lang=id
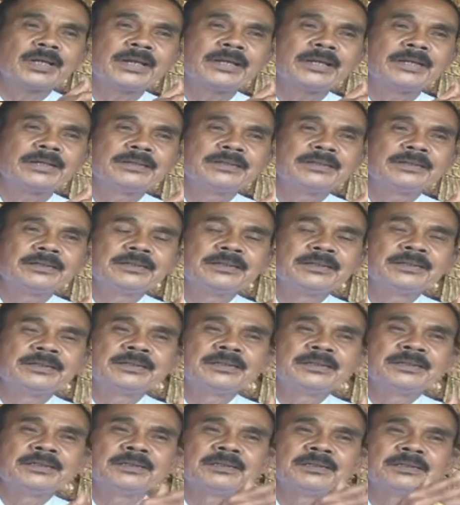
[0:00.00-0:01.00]
Eh,
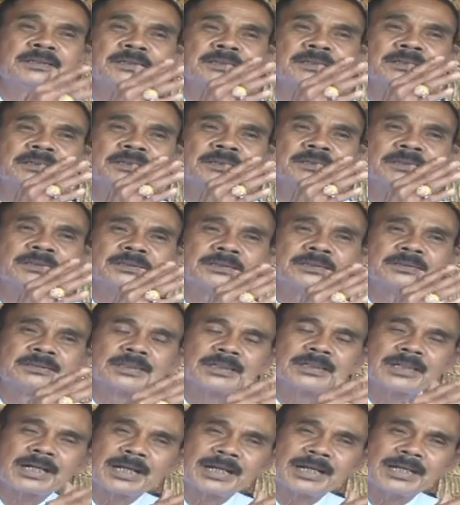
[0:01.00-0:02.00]

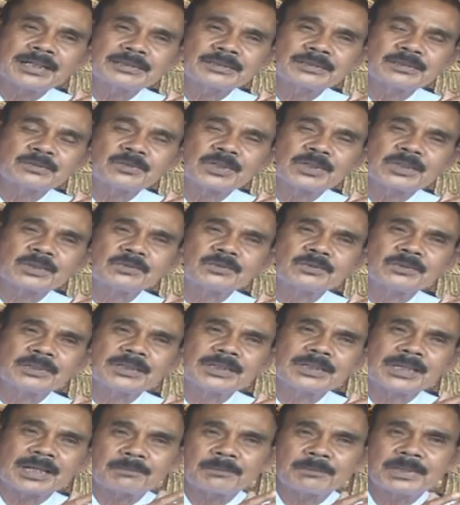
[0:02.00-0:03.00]
segala sesuatunya
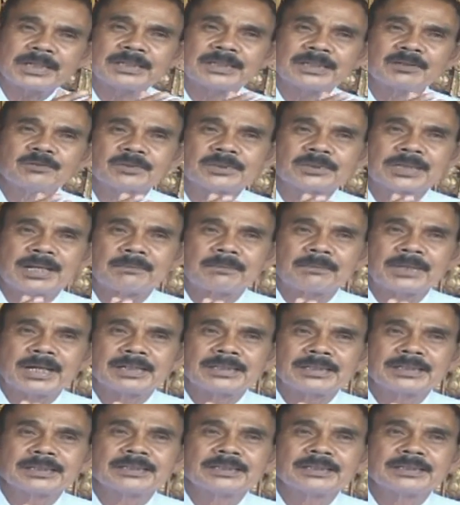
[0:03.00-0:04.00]
dharma yang
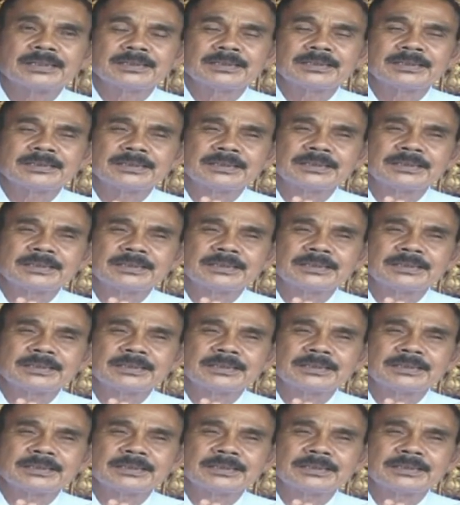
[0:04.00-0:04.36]
utama. Dengar dengar. Ya?